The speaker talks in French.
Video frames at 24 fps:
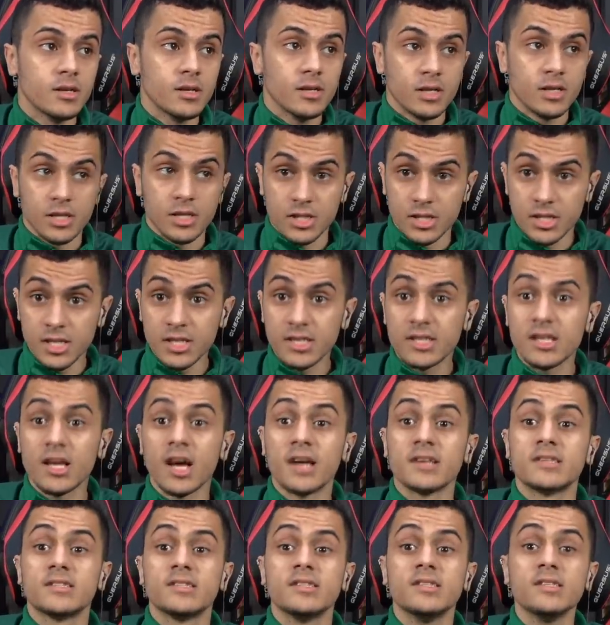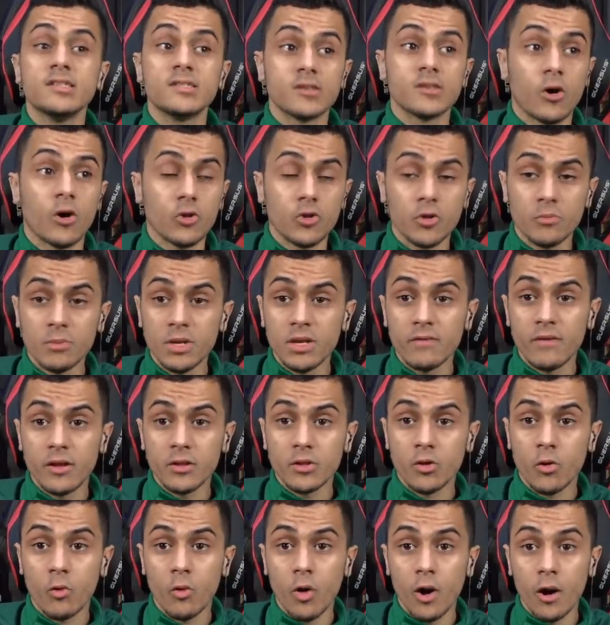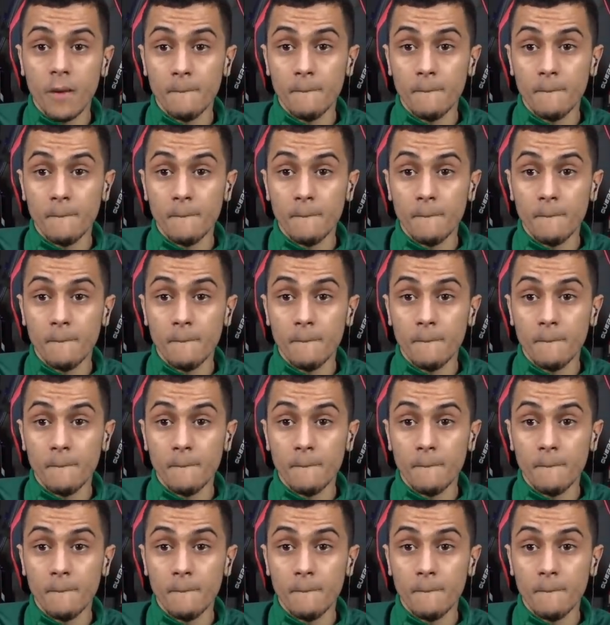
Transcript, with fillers: GTA 6 en 2023.